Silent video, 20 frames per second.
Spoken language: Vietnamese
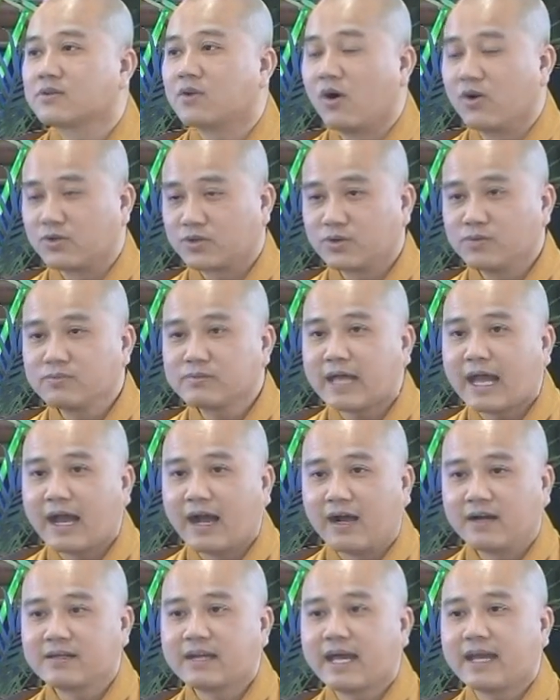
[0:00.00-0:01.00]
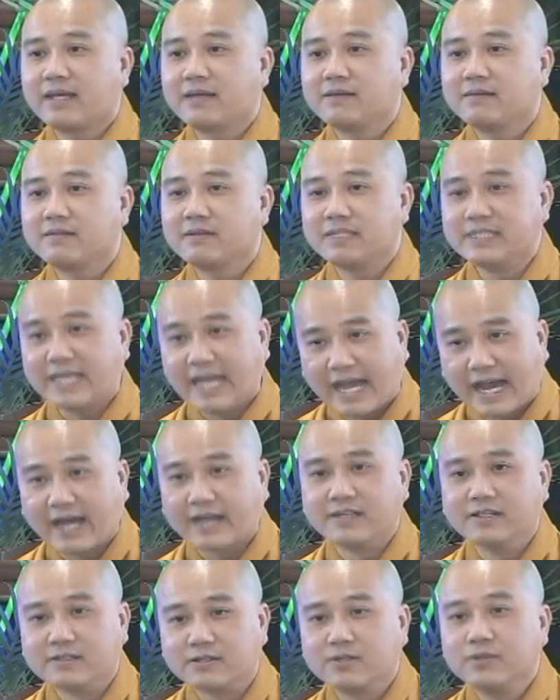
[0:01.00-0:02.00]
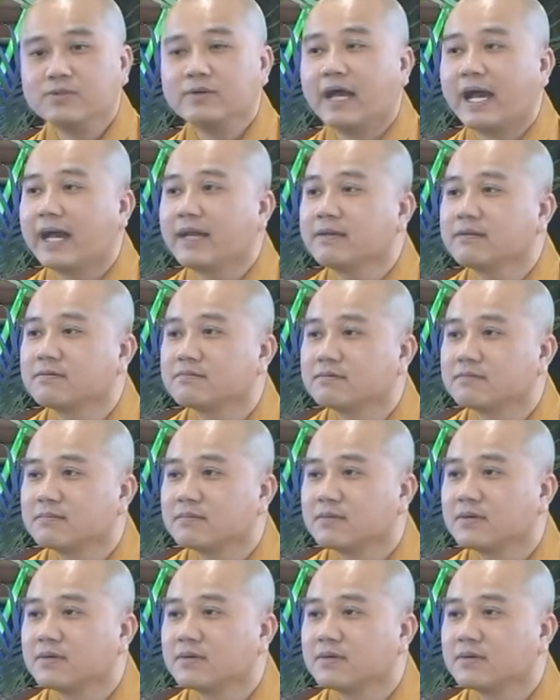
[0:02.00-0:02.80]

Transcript: Còn chúng ta ở đây già được ưu đãi.